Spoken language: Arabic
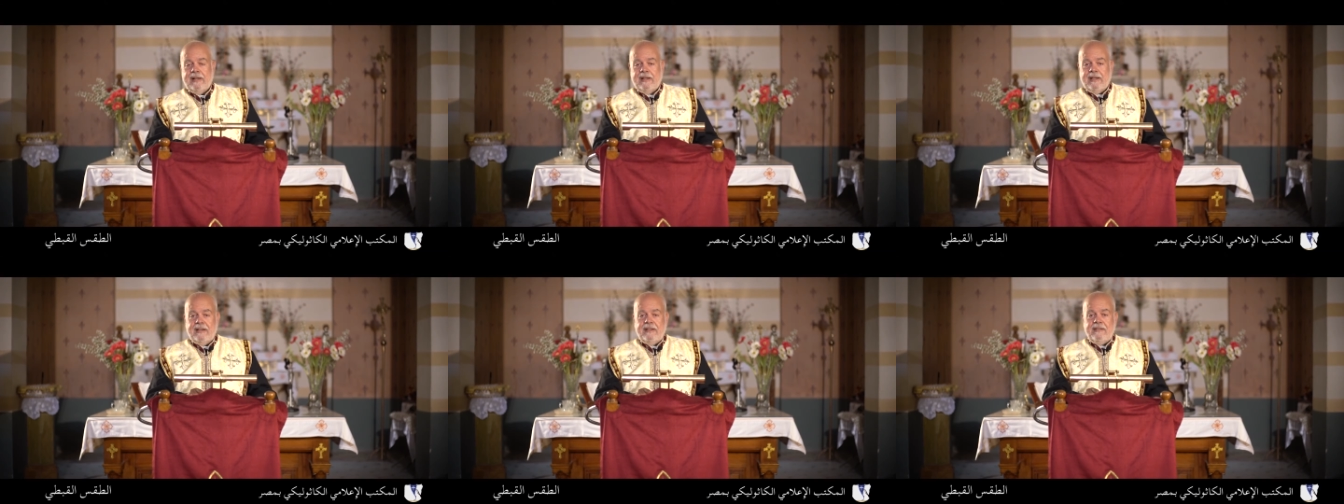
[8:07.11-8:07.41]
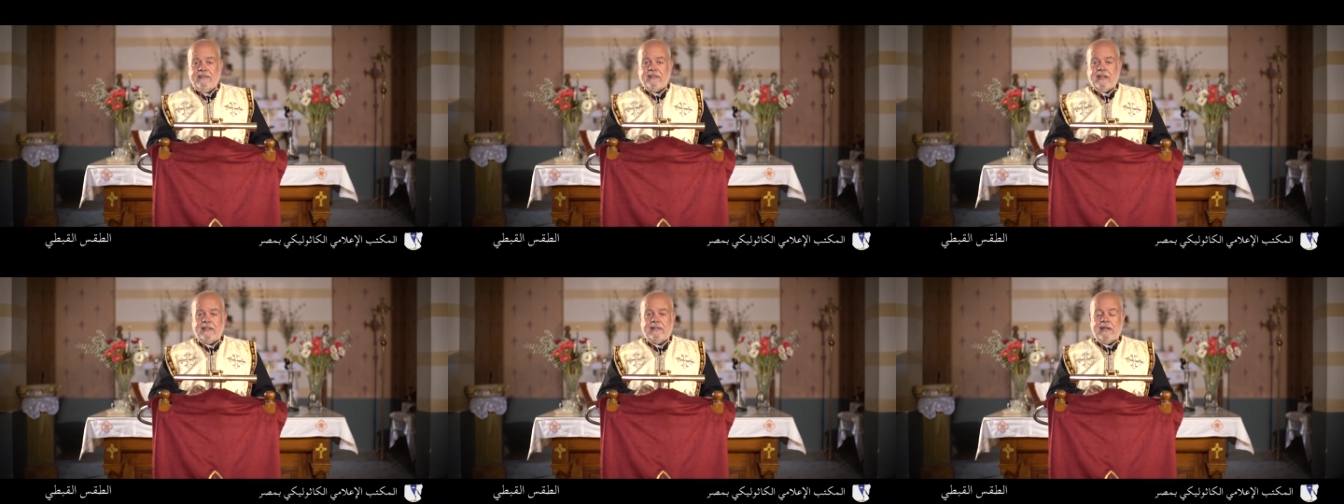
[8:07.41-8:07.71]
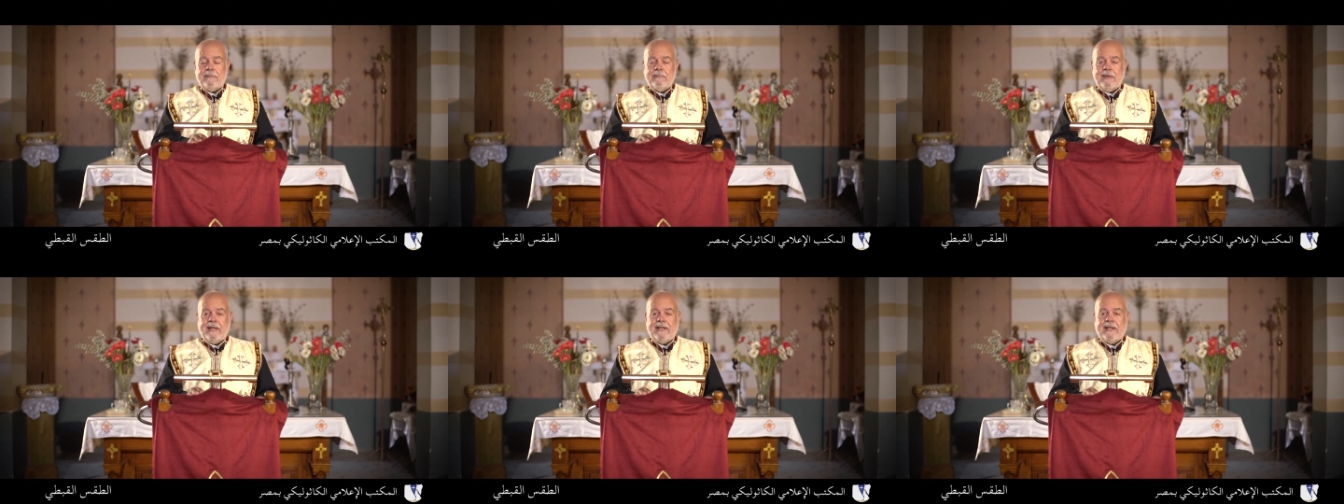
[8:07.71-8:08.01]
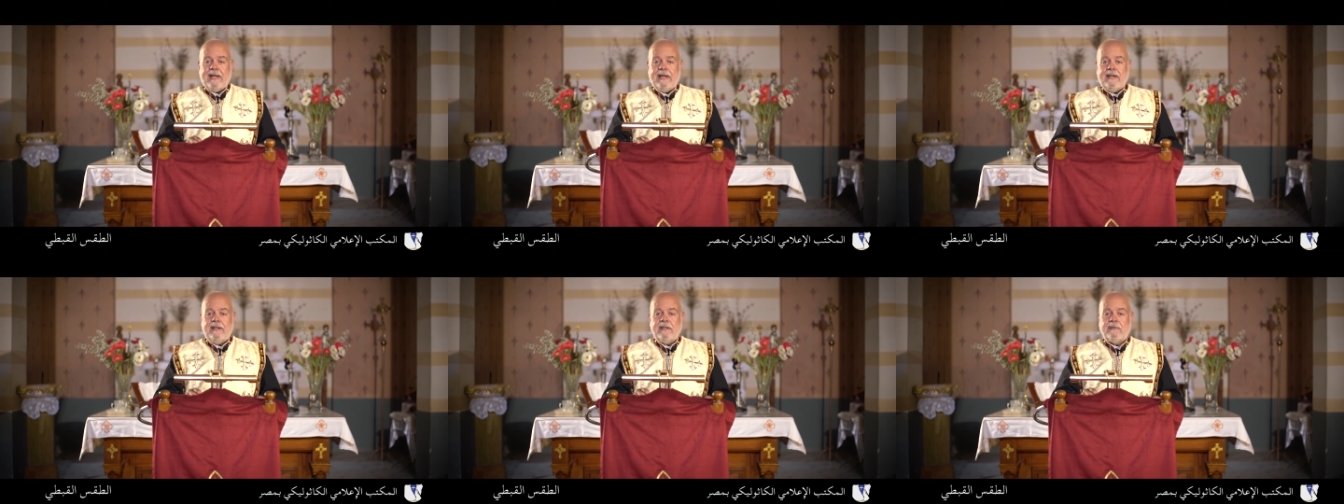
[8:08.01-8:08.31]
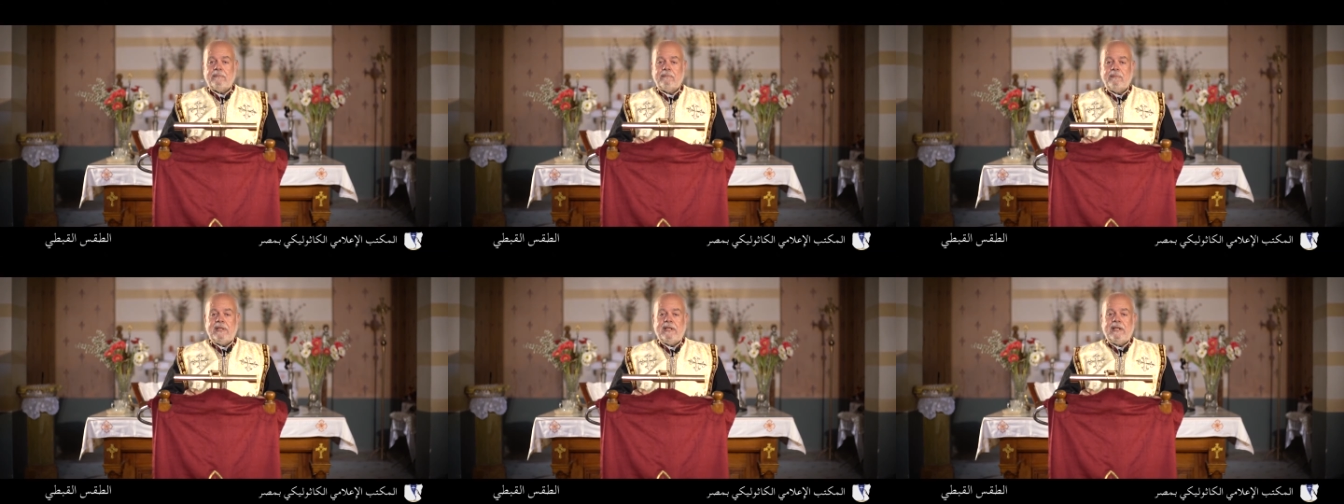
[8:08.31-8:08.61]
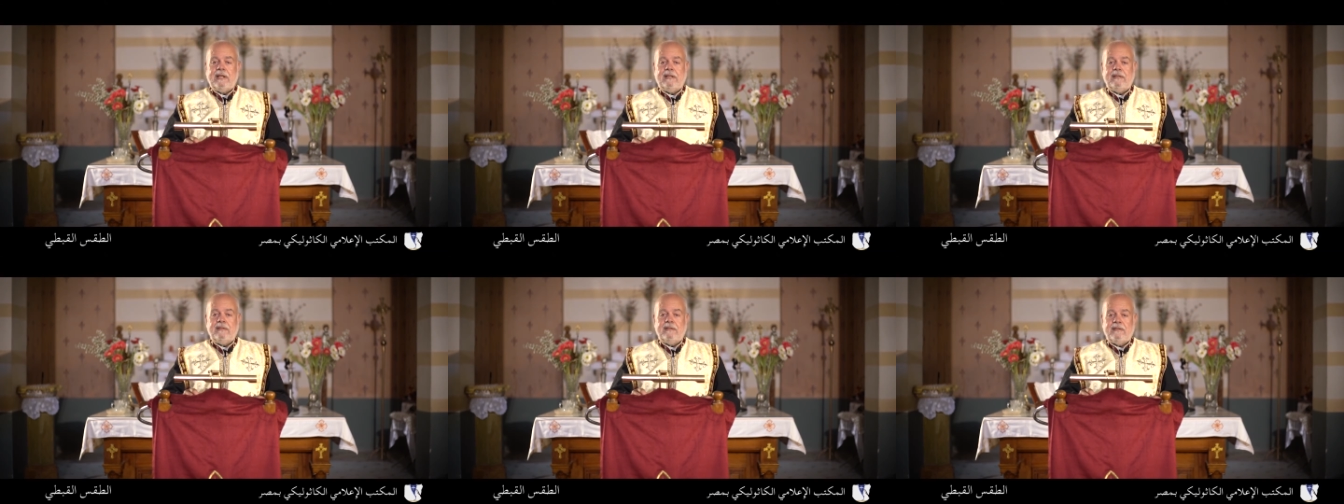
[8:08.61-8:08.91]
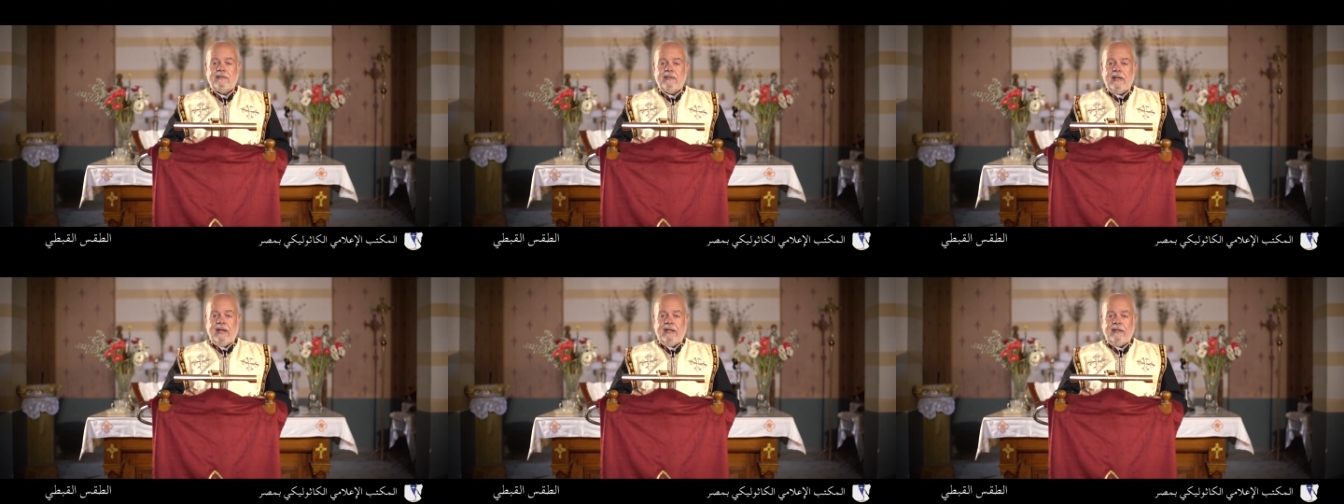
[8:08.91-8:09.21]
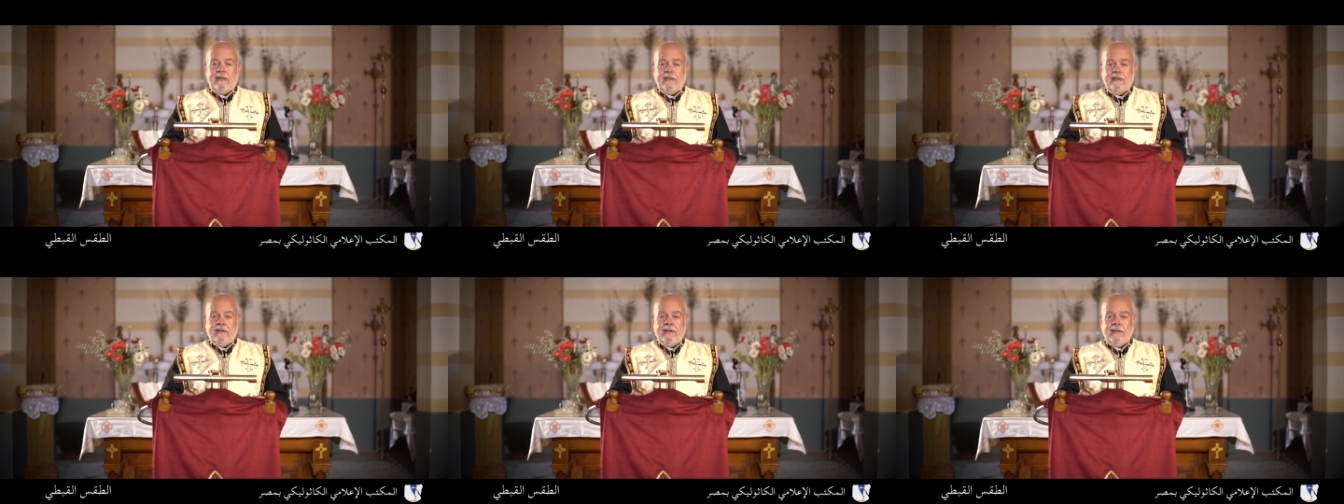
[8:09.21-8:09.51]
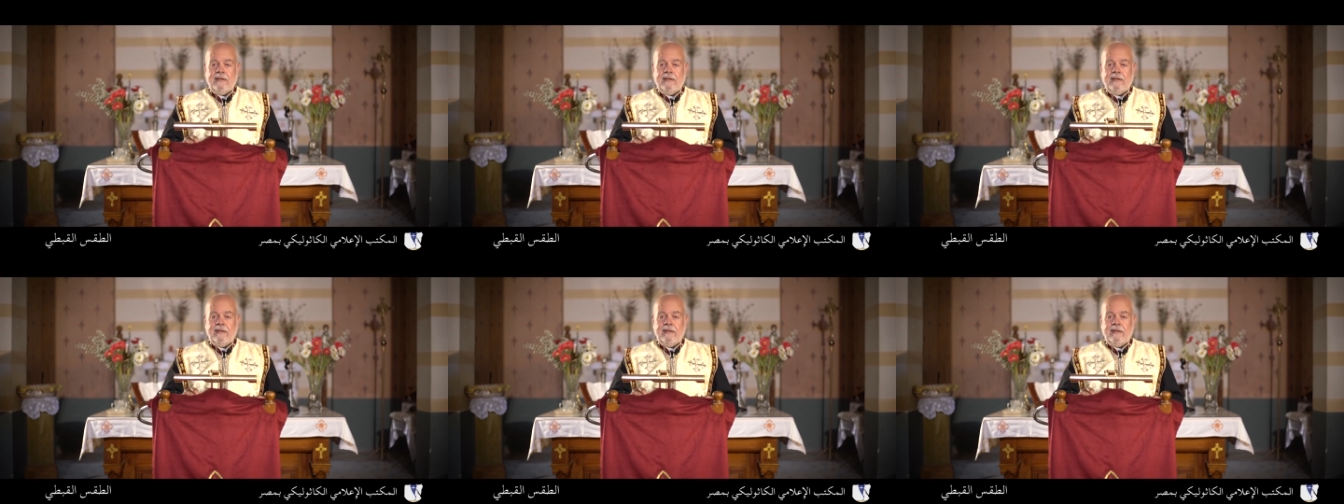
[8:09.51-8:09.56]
إذا تمكنت من الإنسان